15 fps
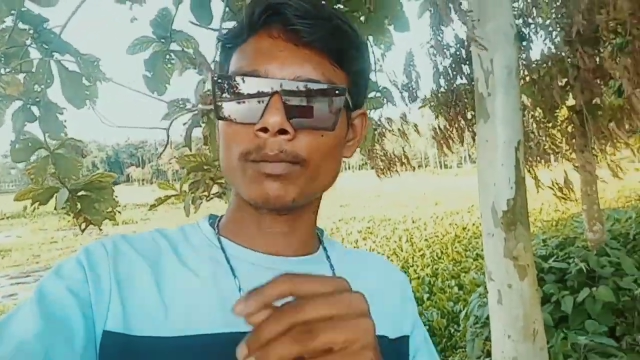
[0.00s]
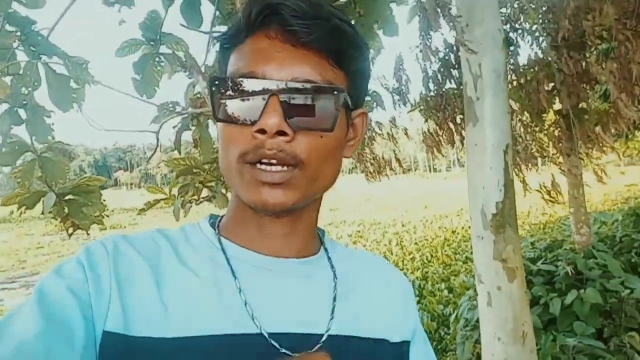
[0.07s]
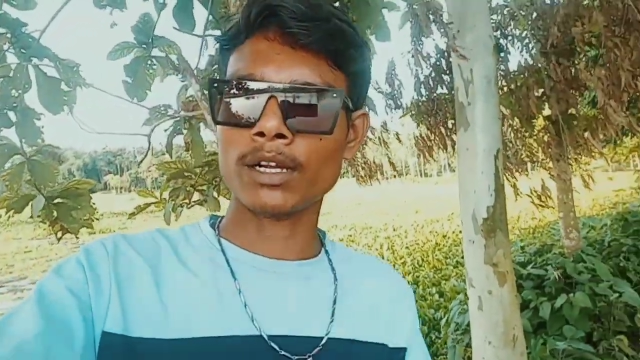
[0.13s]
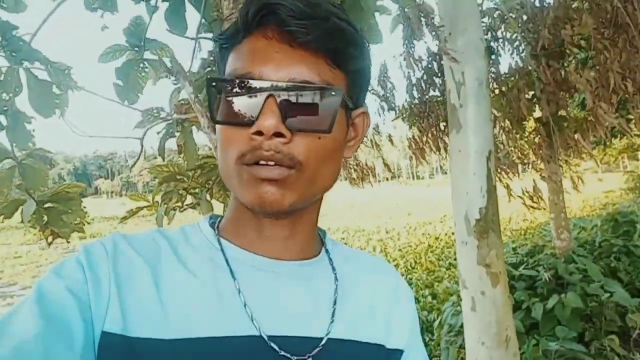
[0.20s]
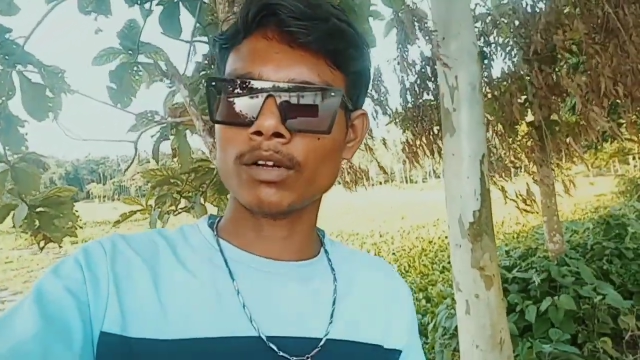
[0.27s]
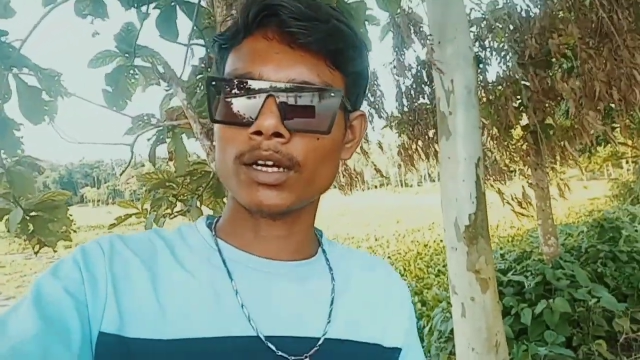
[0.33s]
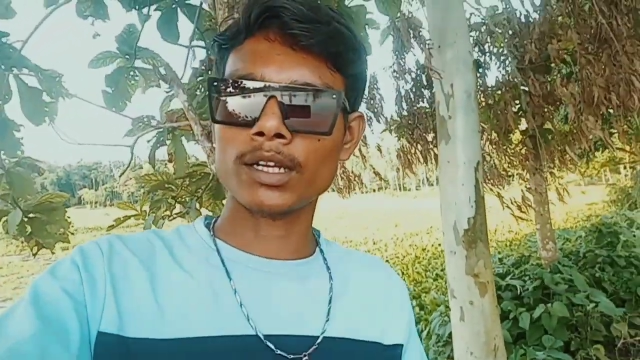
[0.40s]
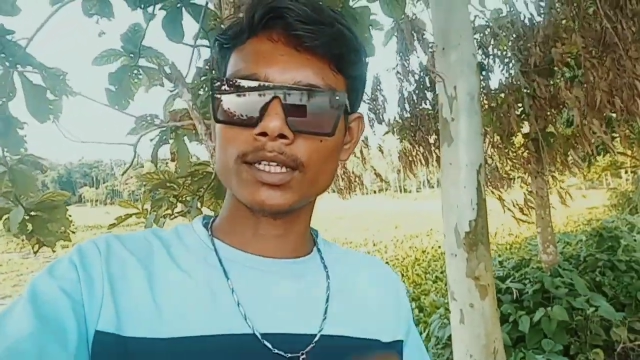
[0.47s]

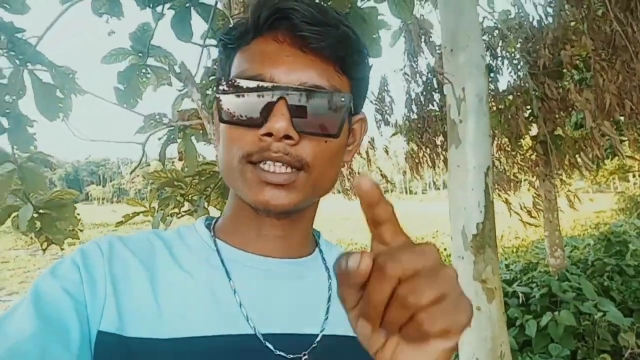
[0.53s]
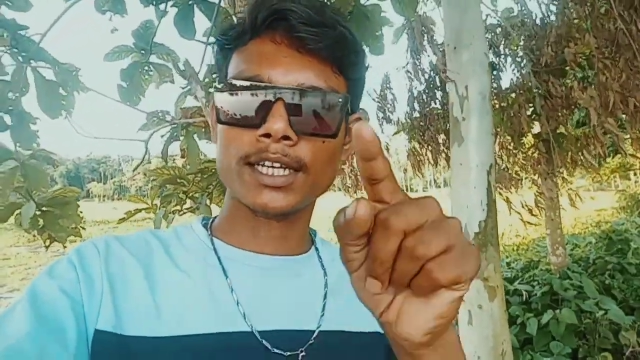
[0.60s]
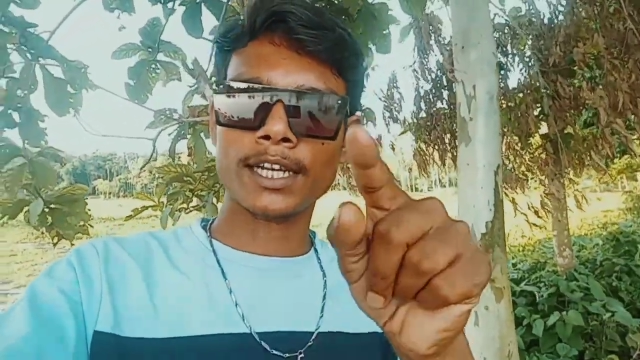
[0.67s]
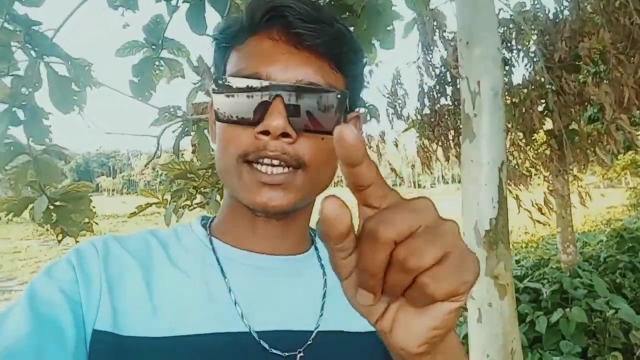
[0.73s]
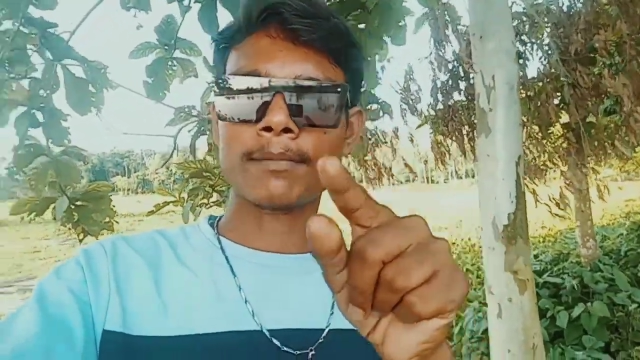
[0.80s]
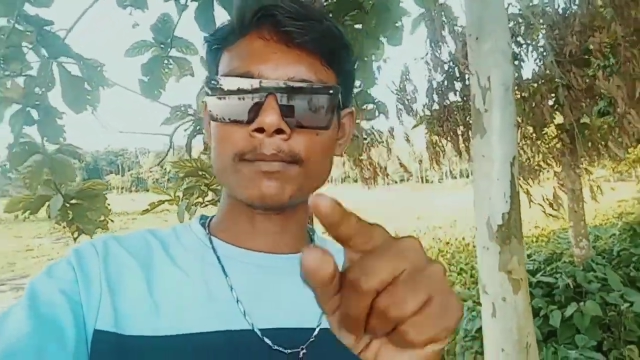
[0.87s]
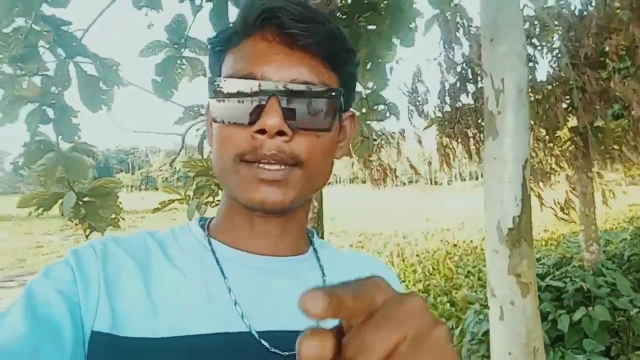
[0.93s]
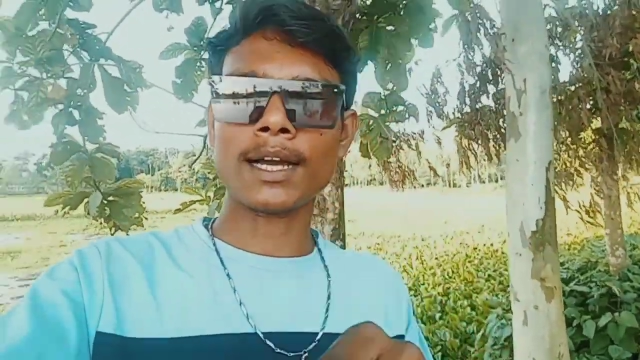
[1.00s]
बनाऊँगा और इस
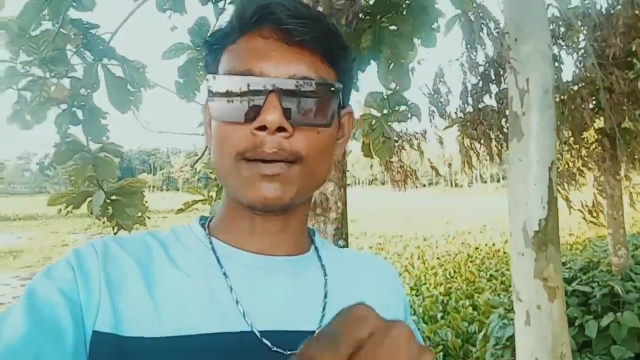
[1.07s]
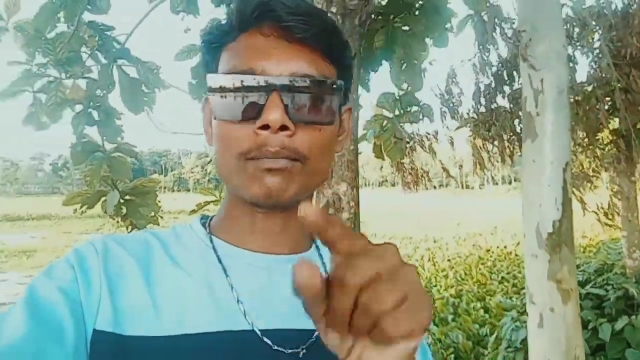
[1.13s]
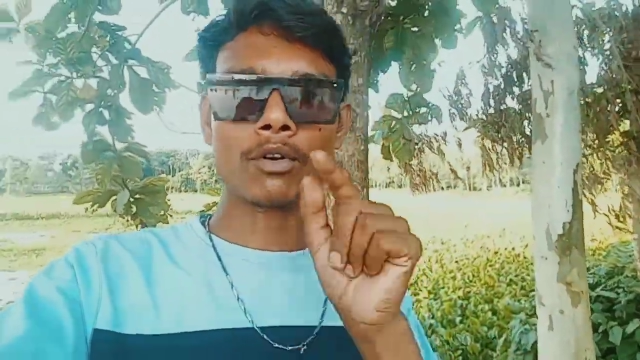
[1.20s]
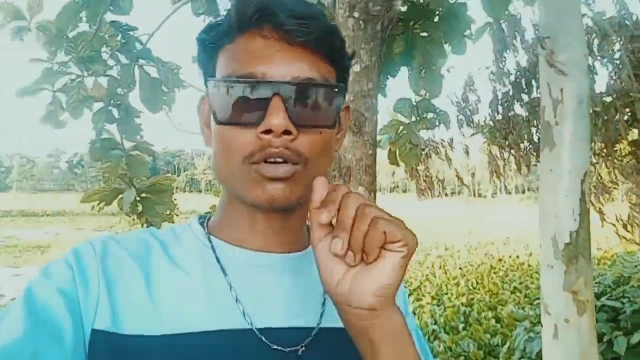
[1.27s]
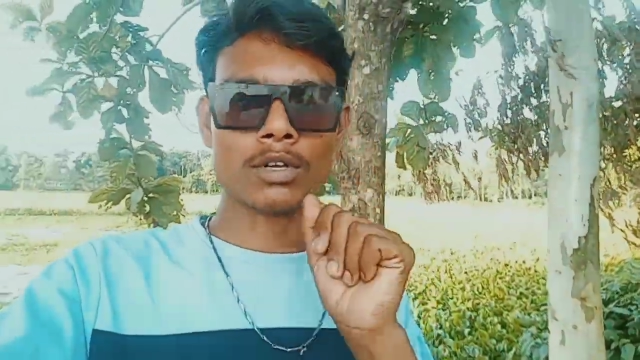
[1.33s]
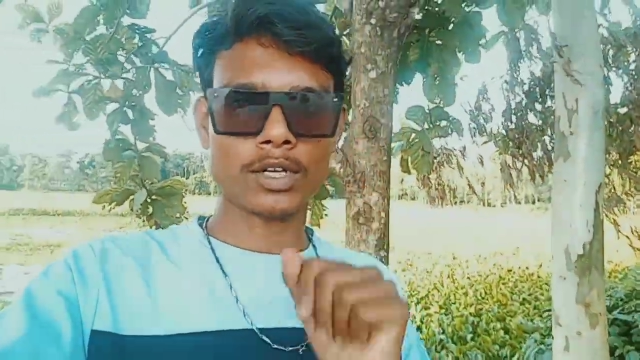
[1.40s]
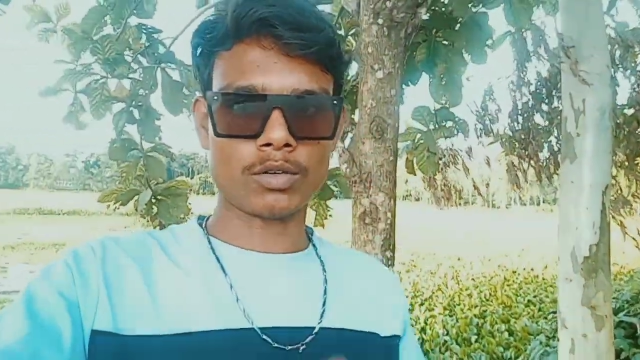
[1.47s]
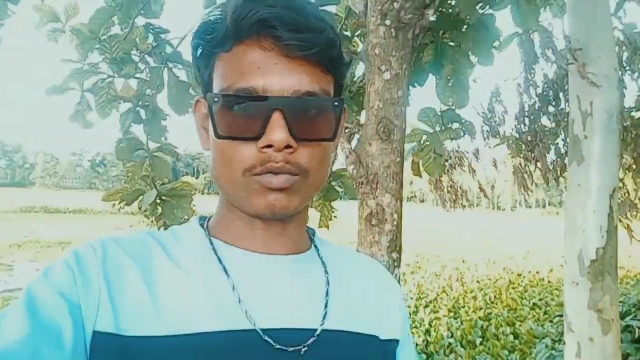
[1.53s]
चैनल में अपलोड
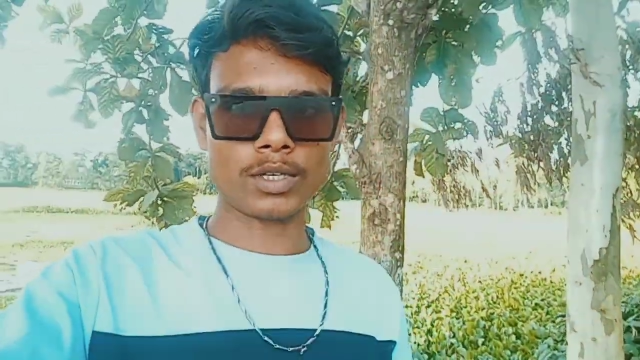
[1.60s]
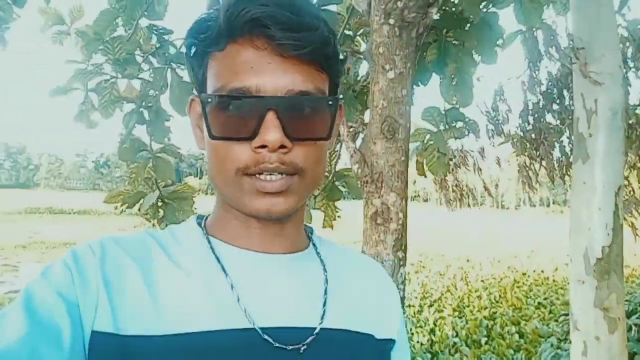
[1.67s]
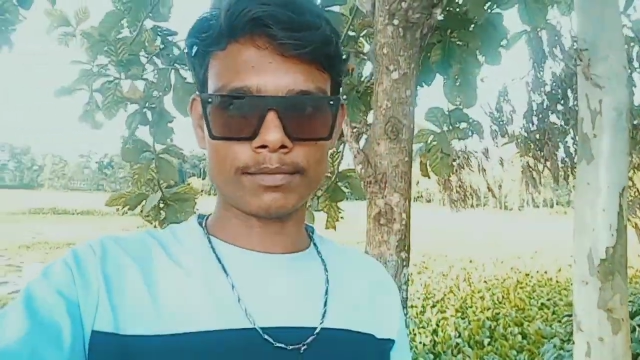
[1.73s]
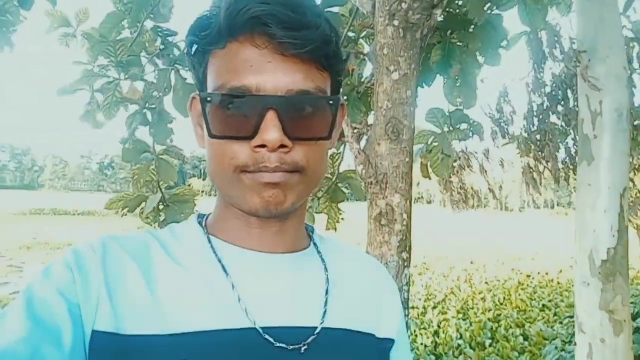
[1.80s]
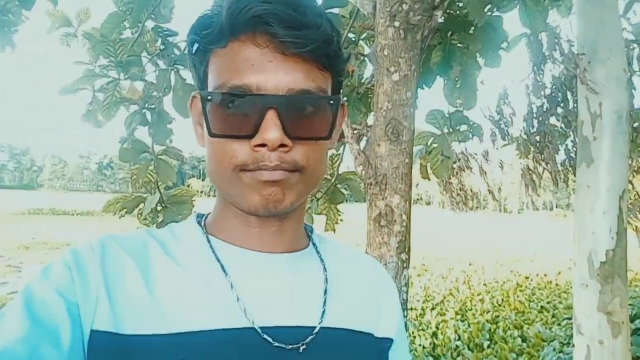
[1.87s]
करूँगा